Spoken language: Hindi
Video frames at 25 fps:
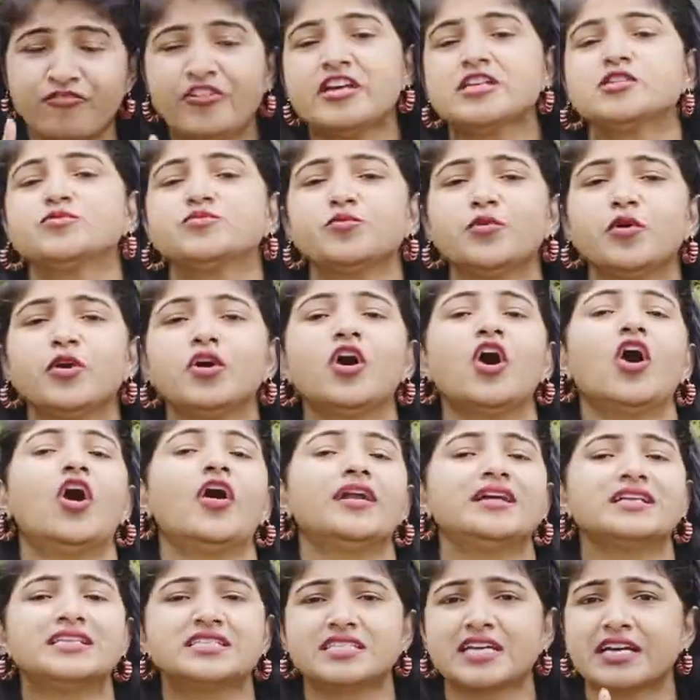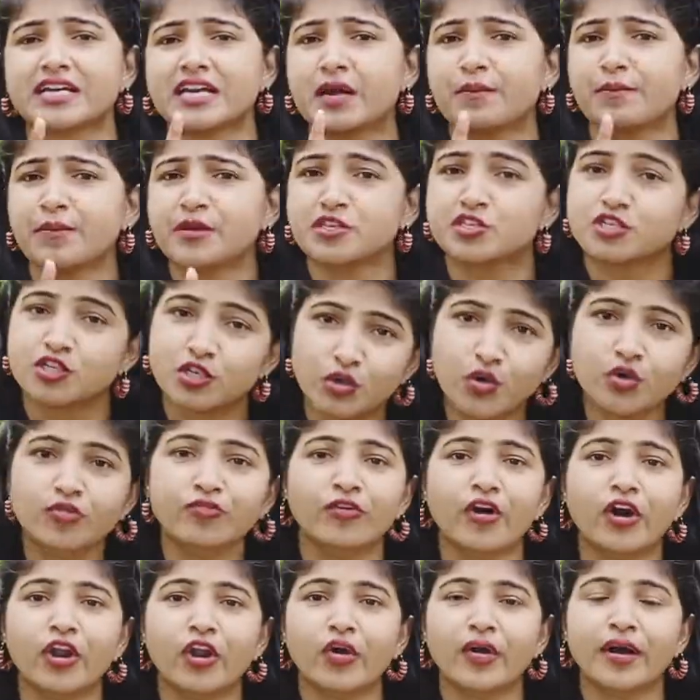फेसबुक और इंस्टाग्राम पे जरूर
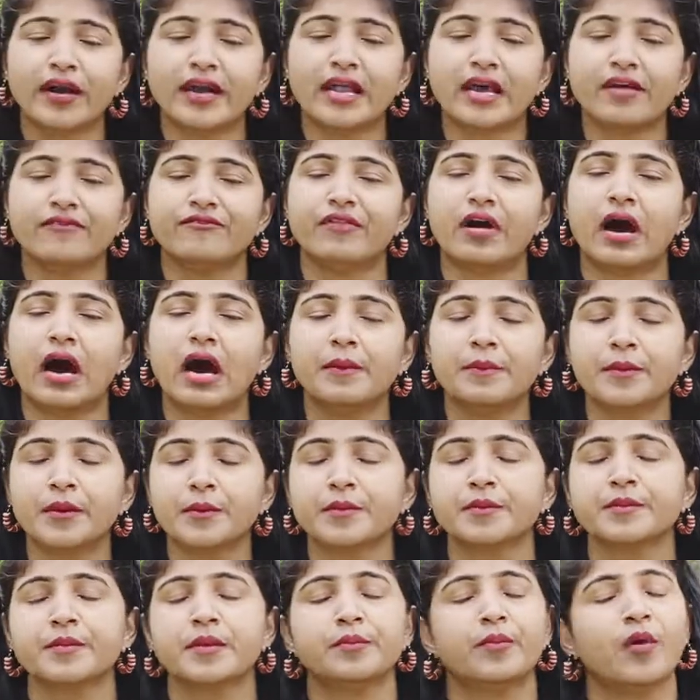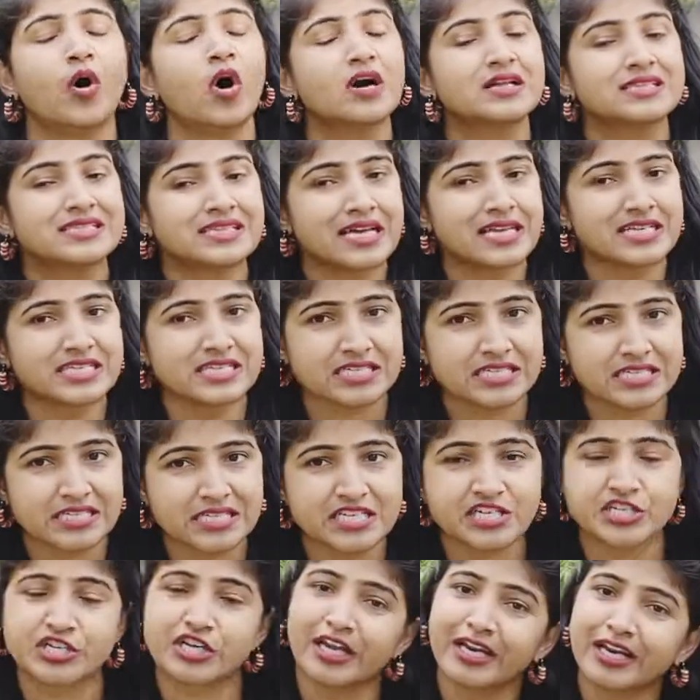फॉलो करना है वहाँ पर भी मैं बहुत सारी चीज़ें
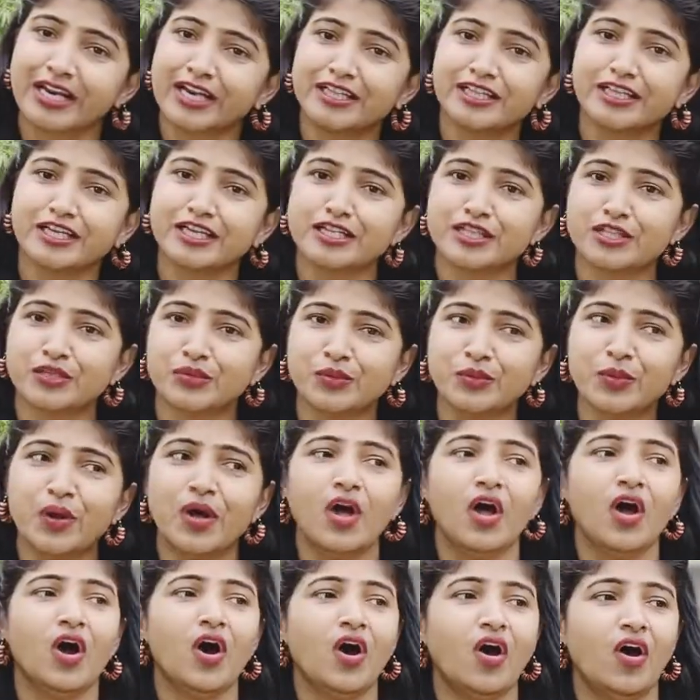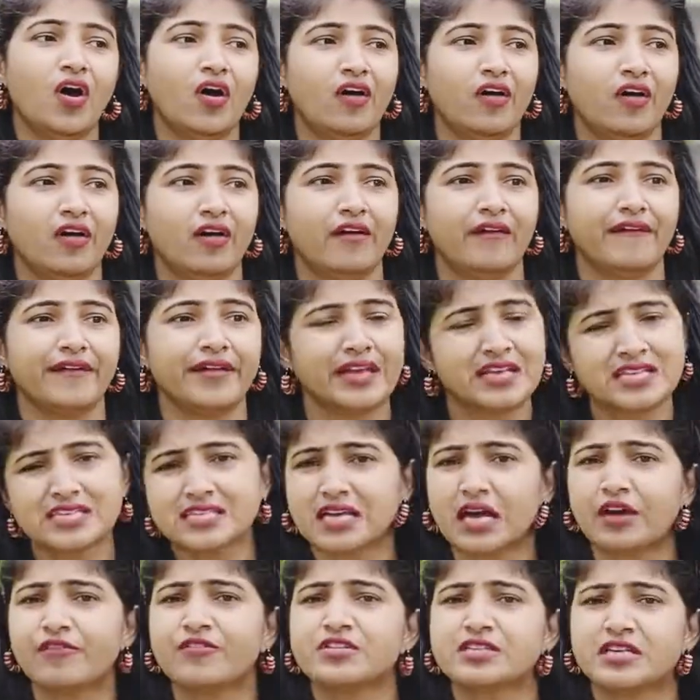शेयर करती रहती हूँ और यस
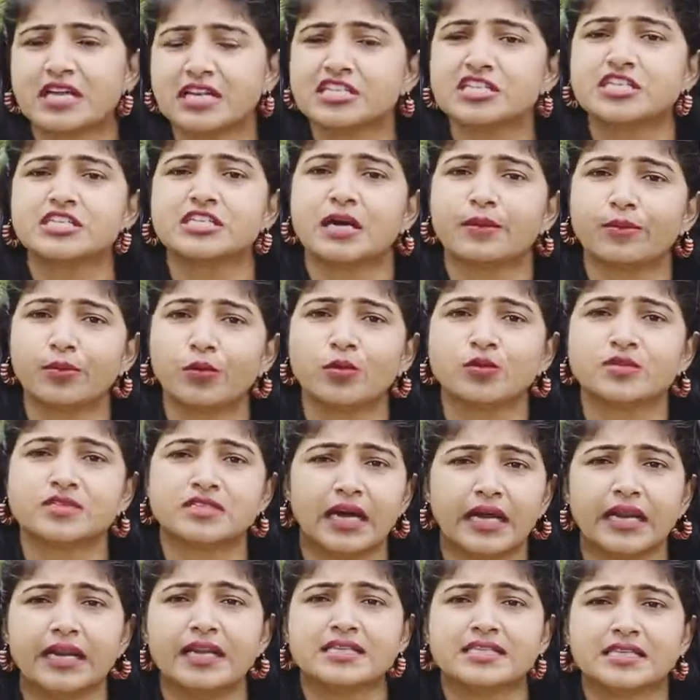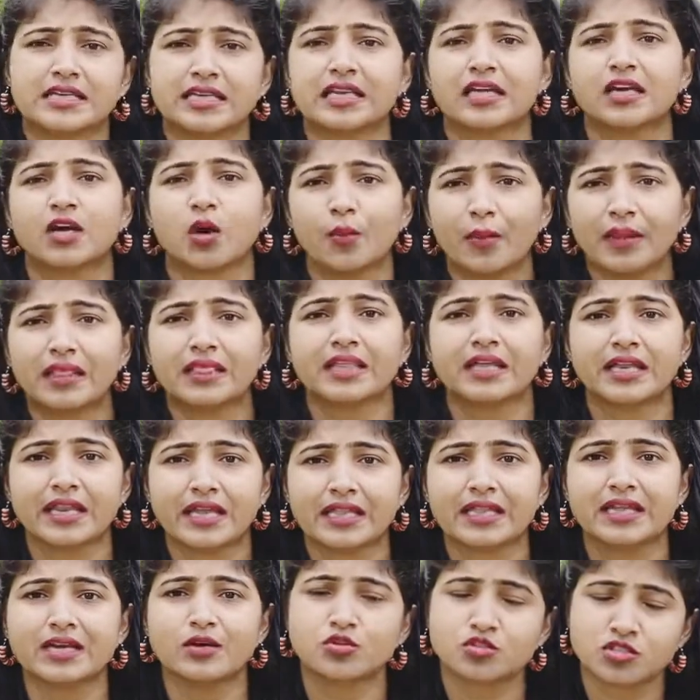काफ़ी सारी चीज़ें आपको जानने सीखने को मिलती
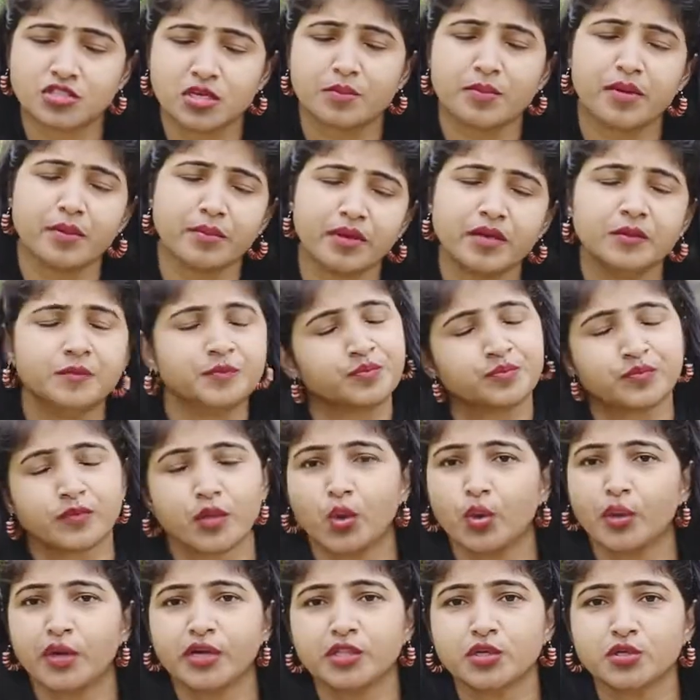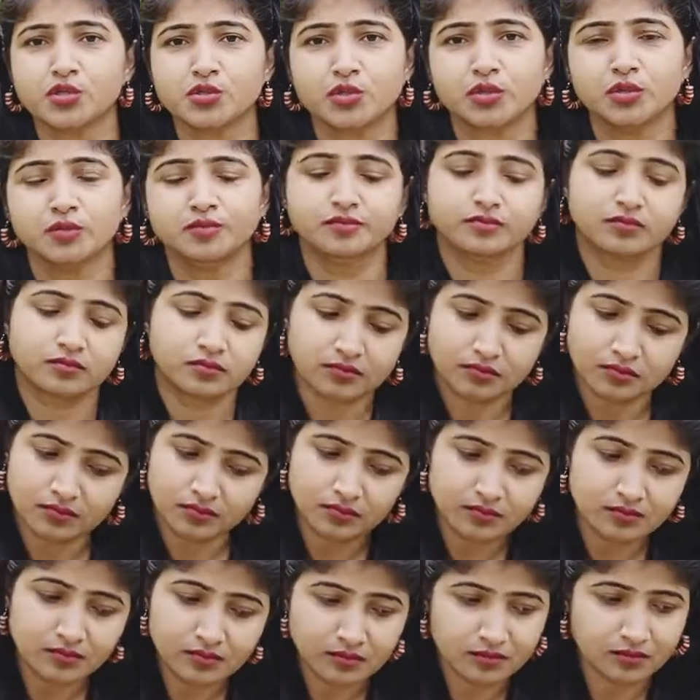रहती है उन सब में भी ओके दोस्तों
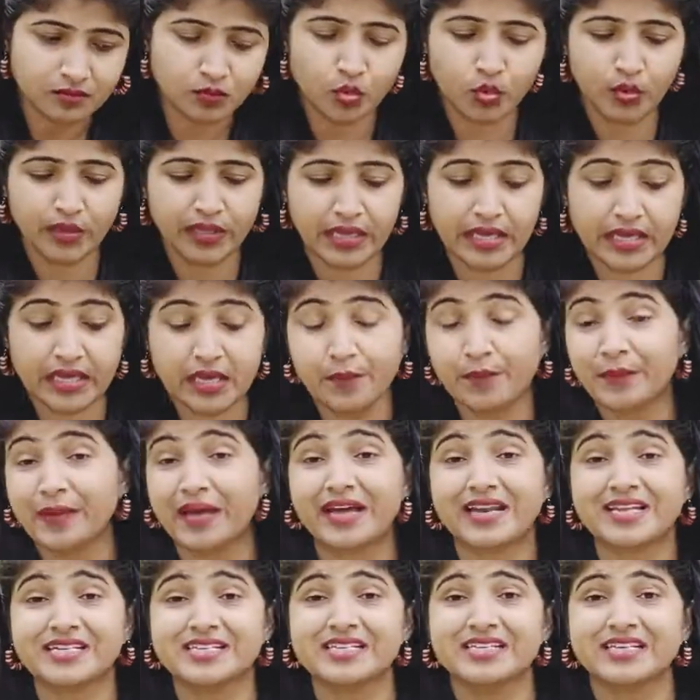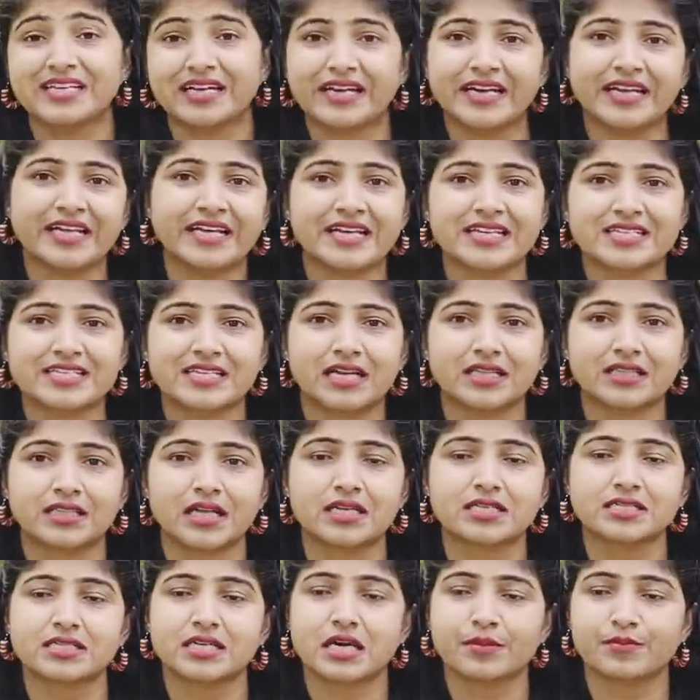तो यही प्यारी सी लर्निंग के साथ
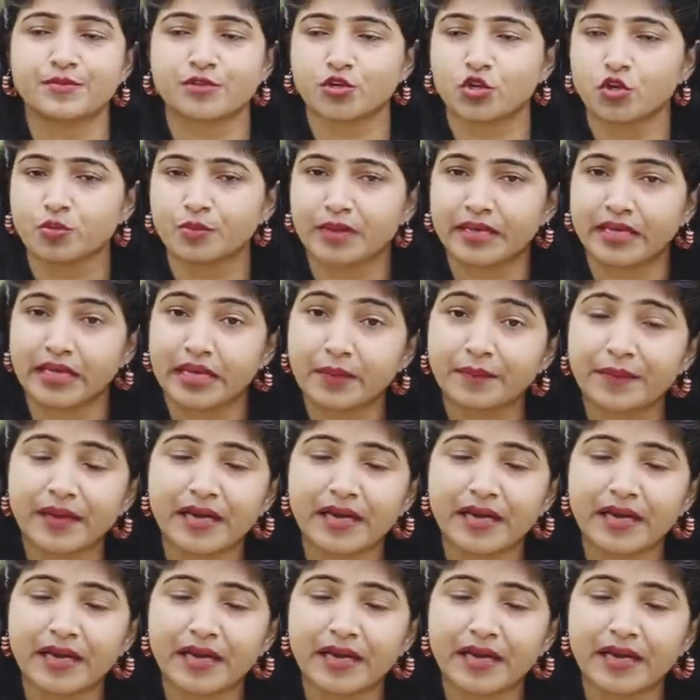आज का एपिसोड में यही पे